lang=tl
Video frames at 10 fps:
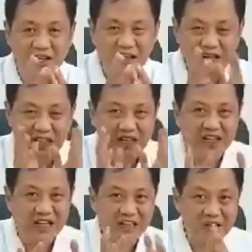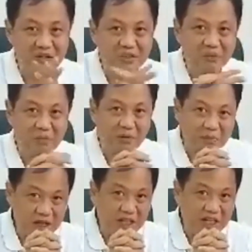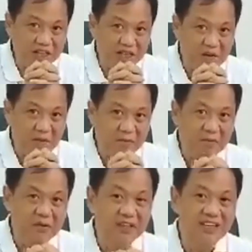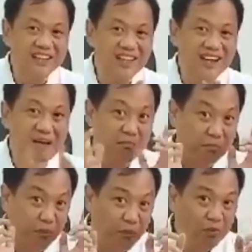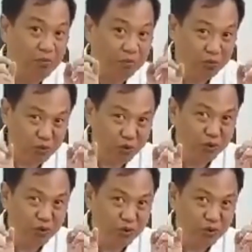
Hindi lang dito sa Pilipinas, kung hindi sa buong mundo.